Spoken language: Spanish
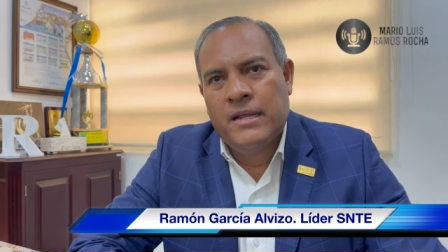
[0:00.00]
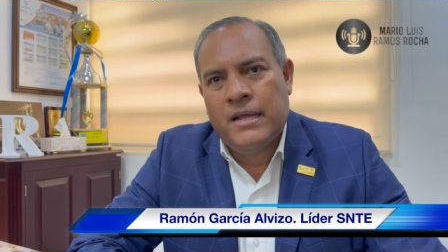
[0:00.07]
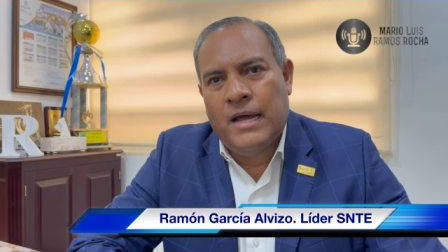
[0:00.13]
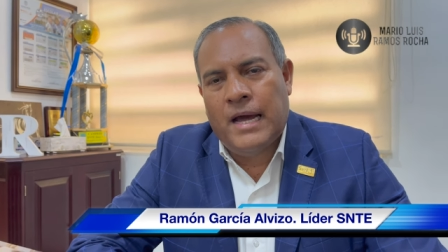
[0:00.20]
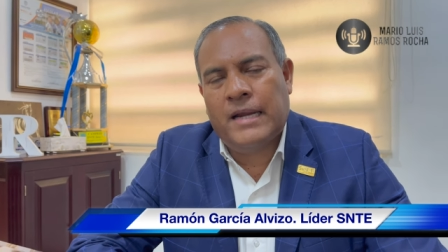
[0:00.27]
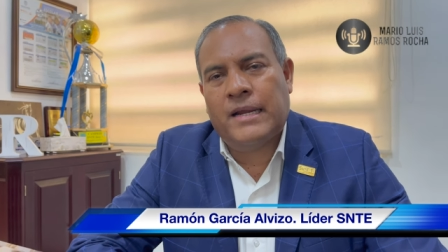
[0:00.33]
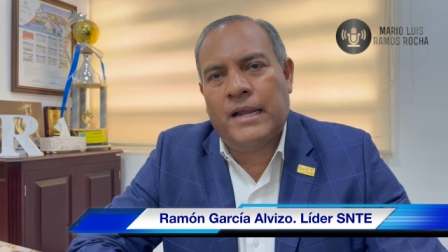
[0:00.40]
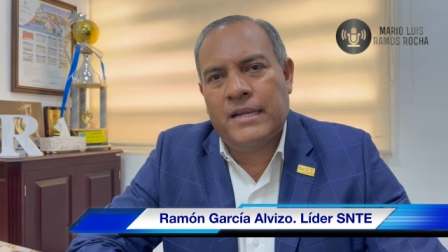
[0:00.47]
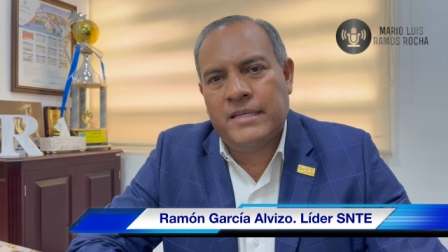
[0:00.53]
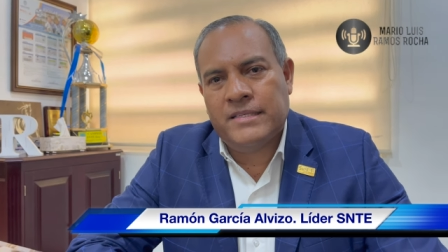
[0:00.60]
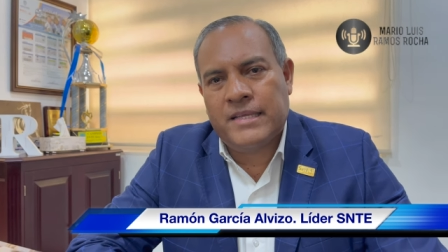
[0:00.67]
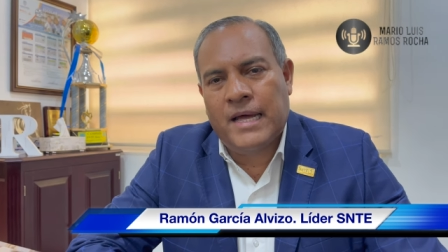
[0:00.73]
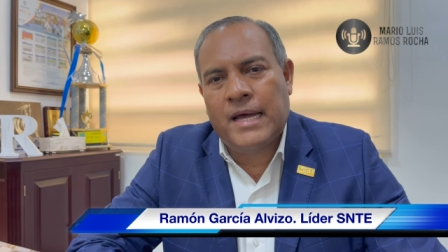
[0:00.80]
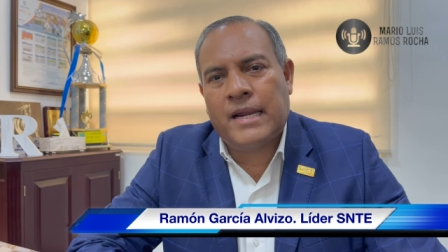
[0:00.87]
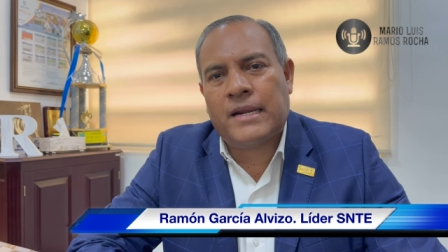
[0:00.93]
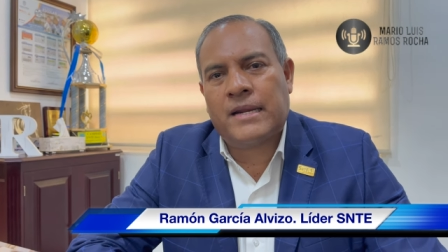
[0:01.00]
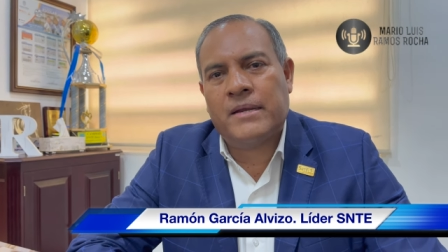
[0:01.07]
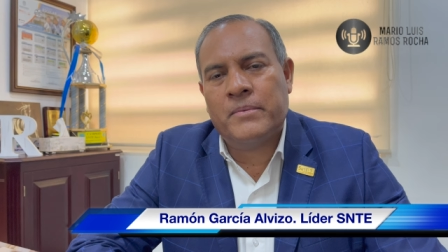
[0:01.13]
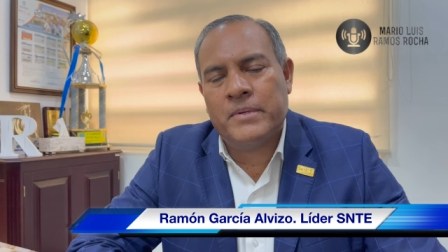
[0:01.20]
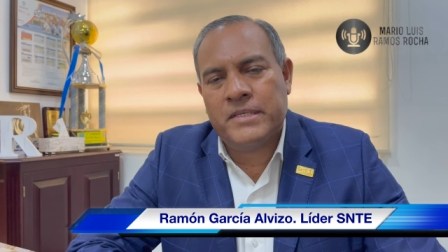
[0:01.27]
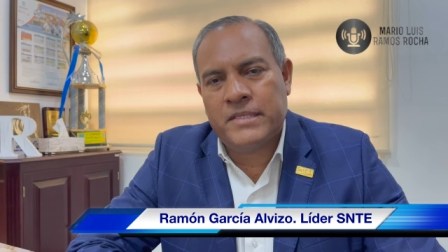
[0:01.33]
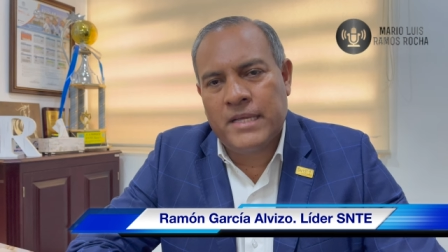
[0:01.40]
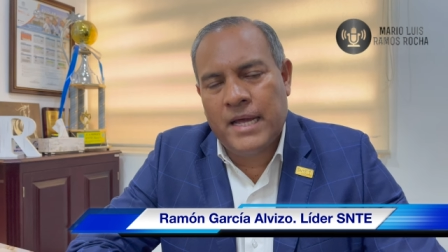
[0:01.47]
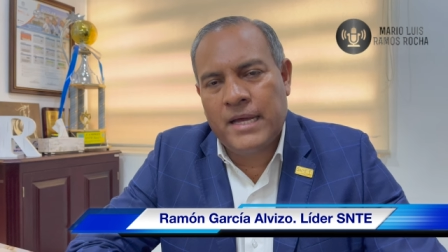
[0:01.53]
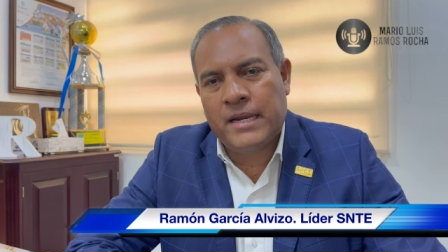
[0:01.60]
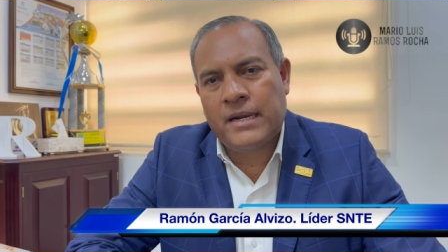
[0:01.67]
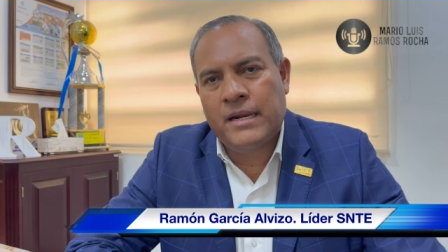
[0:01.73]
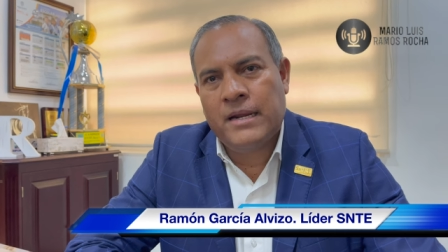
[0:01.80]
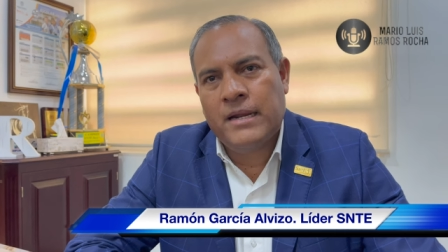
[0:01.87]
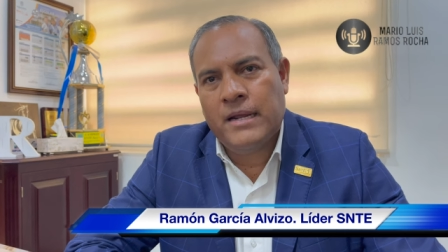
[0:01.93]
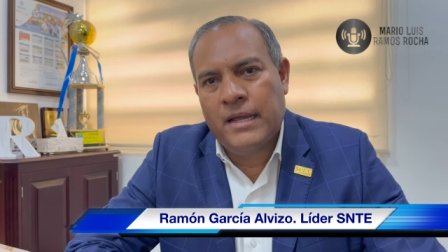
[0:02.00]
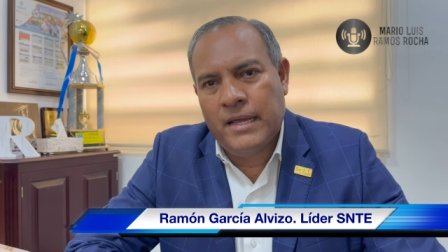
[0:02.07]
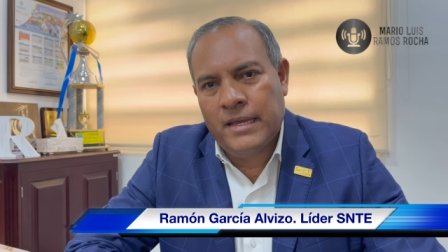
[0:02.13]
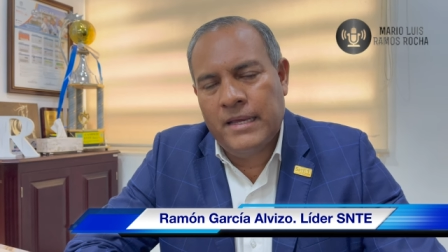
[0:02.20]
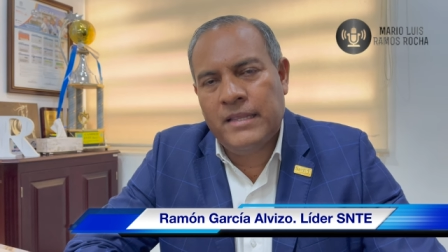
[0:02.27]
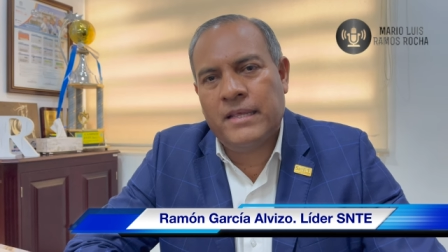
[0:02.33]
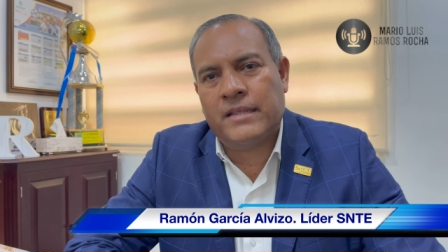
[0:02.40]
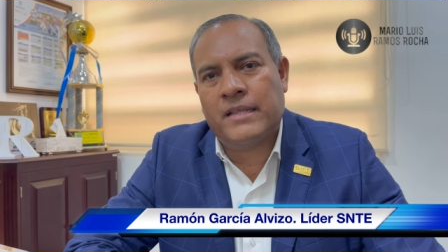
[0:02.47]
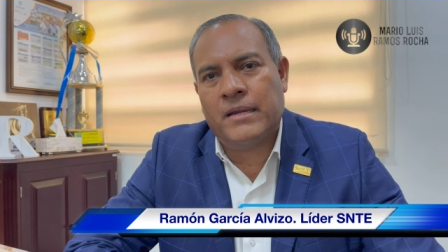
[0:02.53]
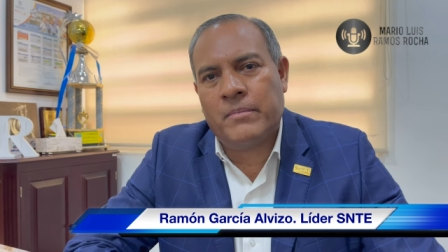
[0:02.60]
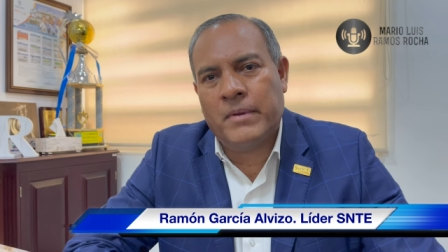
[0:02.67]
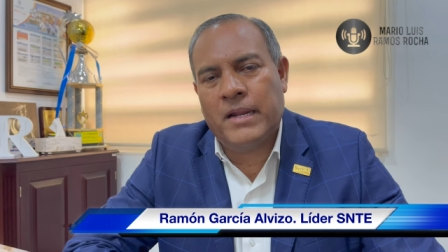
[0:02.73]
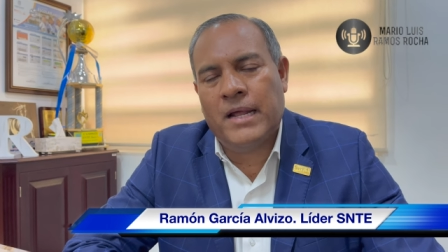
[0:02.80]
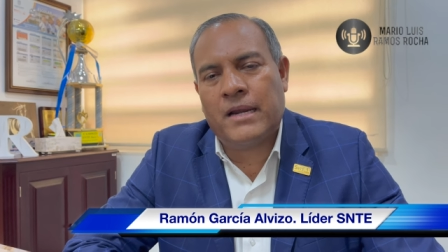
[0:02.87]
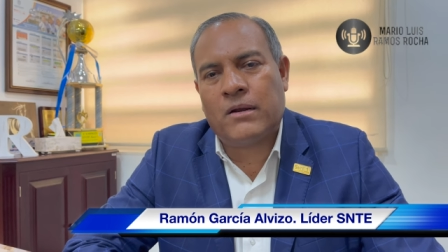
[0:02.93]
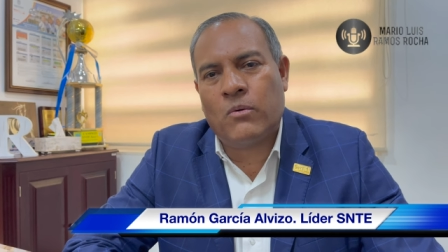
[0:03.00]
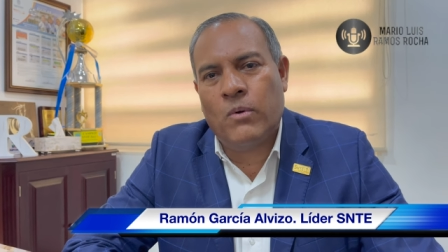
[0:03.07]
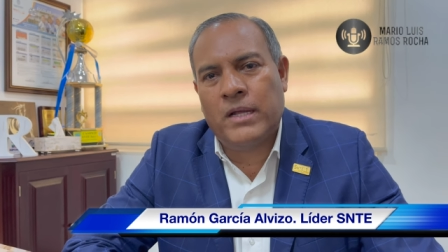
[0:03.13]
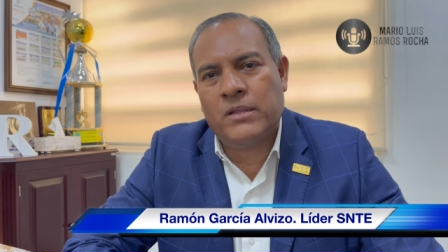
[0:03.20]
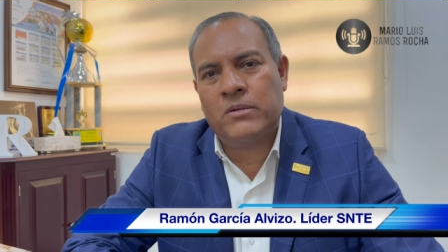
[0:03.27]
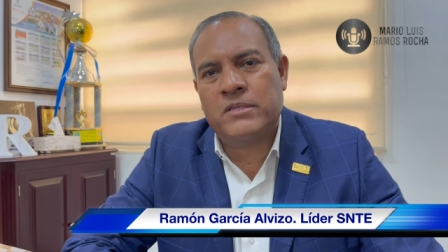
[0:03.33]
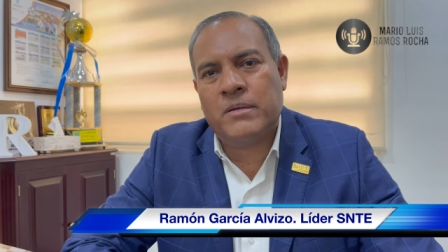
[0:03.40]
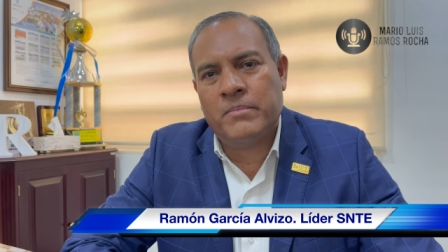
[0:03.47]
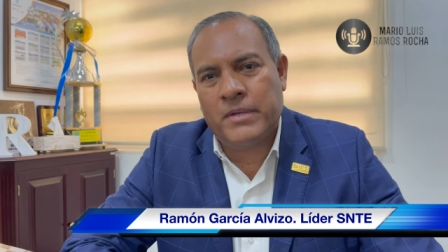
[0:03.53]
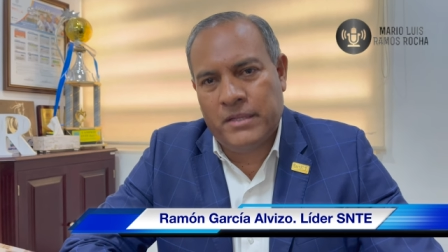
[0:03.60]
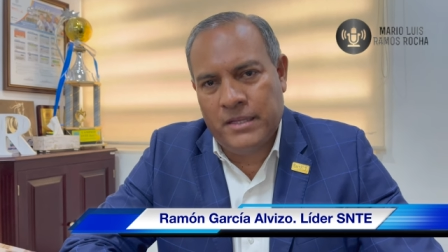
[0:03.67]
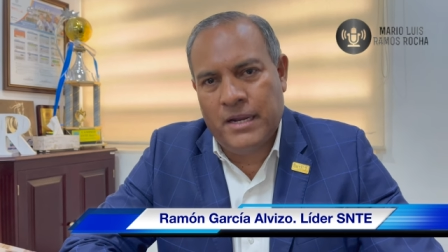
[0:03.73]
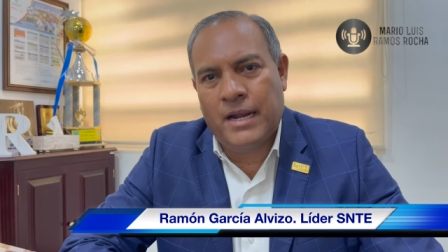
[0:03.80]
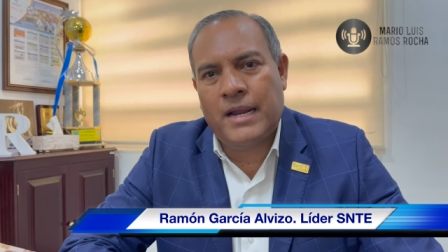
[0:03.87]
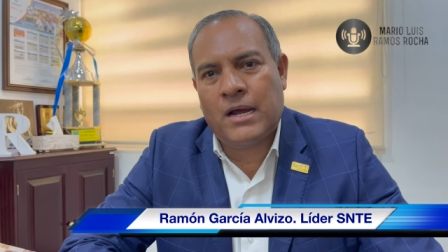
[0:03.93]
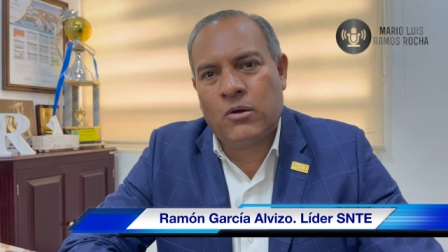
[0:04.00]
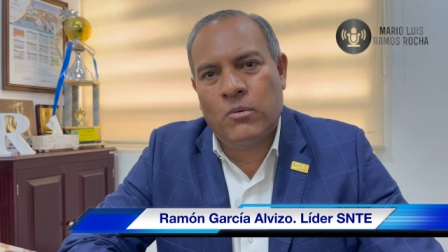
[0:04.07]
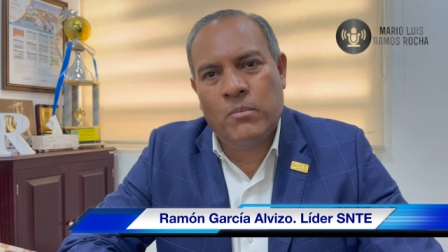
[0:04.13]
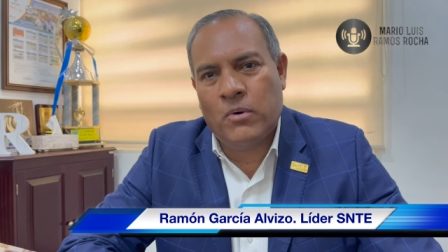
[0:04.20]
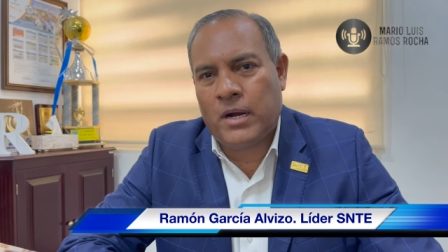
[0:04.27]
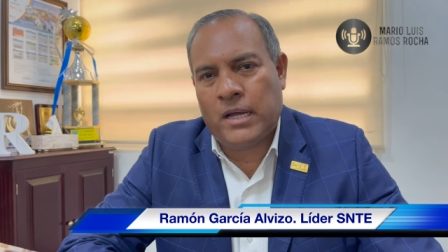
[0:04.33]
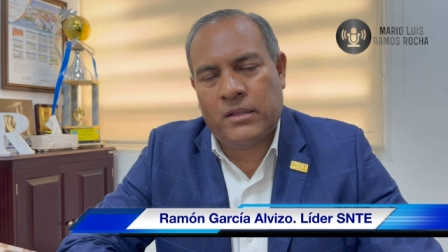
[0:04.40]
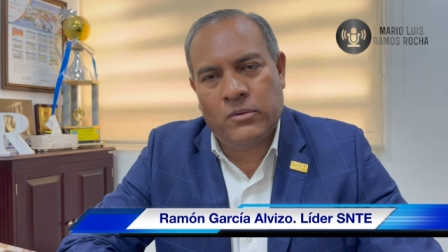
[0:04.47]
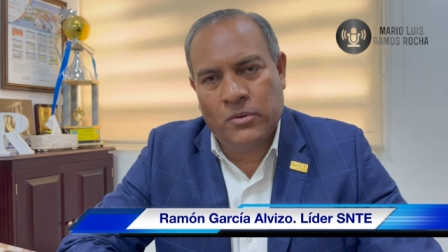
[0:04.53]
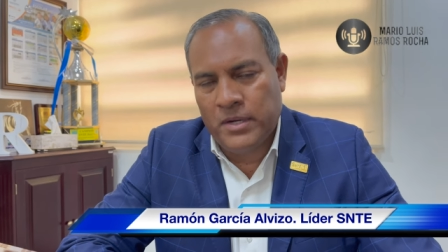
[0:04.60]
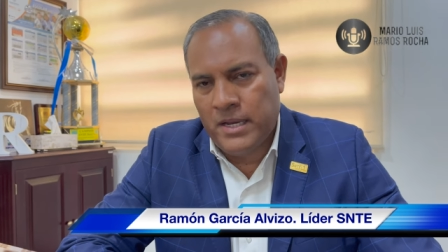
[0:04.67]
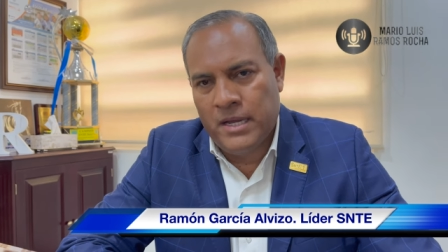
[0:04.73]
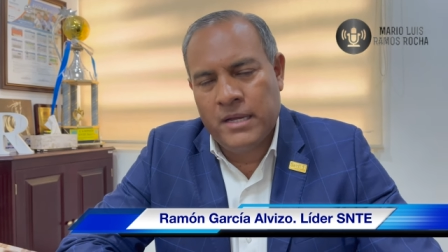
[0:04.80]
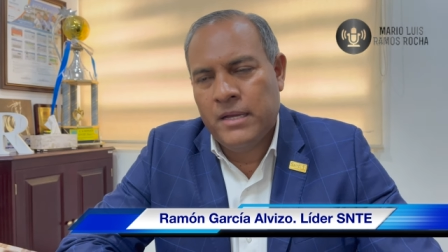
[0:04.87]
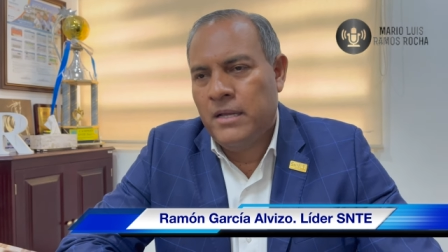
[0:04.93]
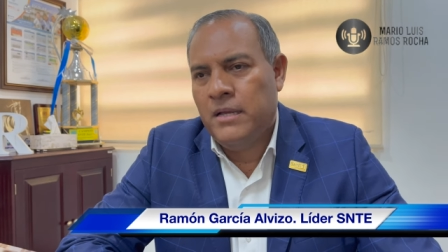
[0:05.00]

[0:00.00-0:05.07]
analizar, revisar y determinar cuándo se emitirá la convocatoria.